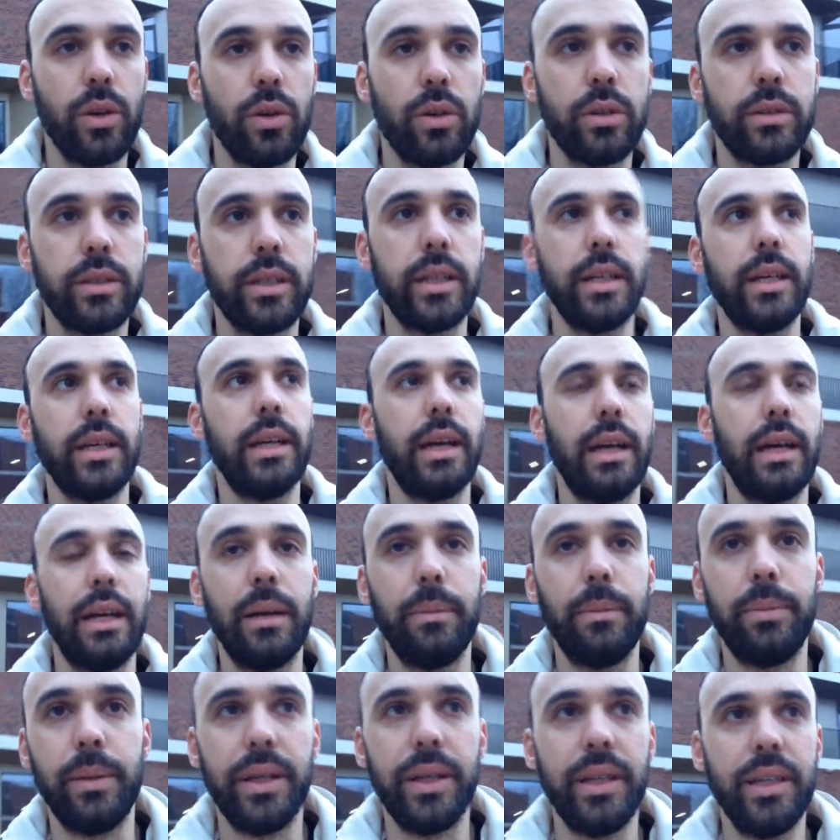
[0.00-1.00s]
oltre
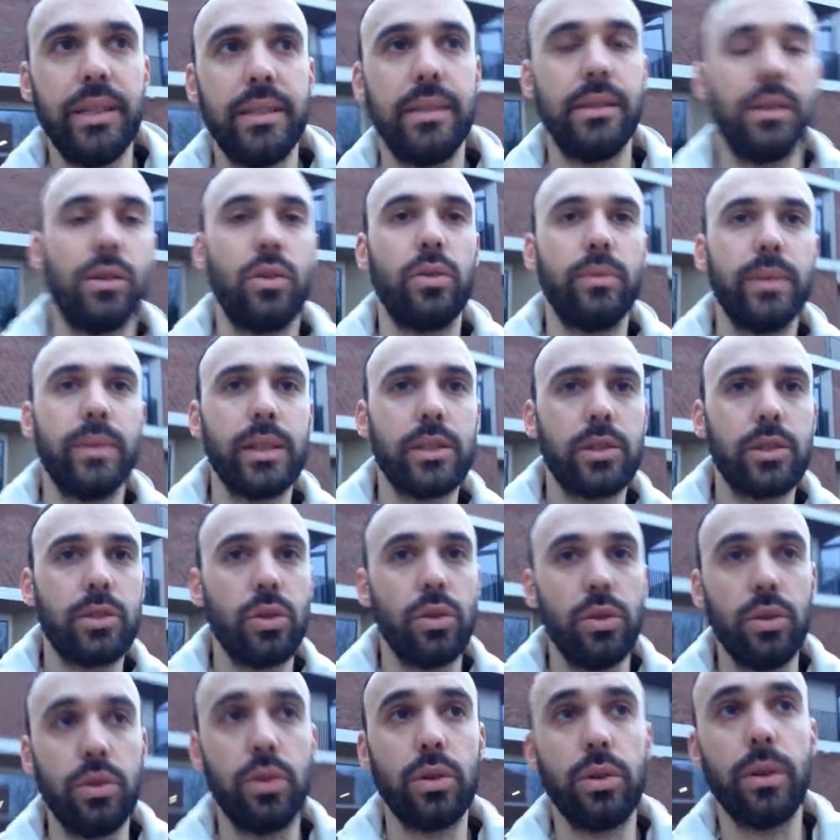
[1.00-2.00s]
alla perizia come al
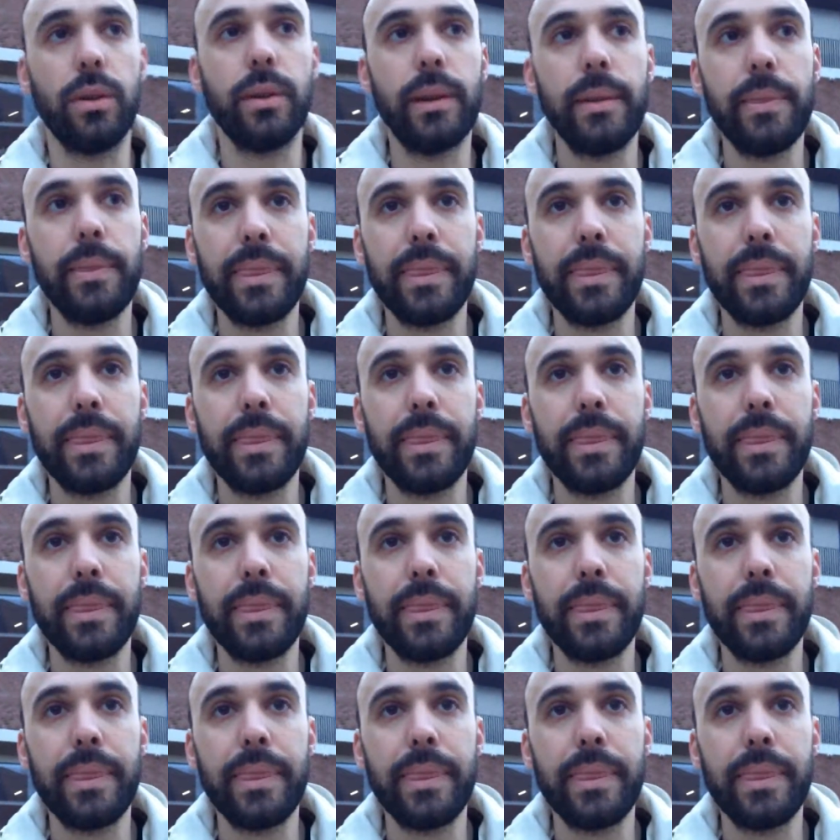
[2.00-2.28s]
solito,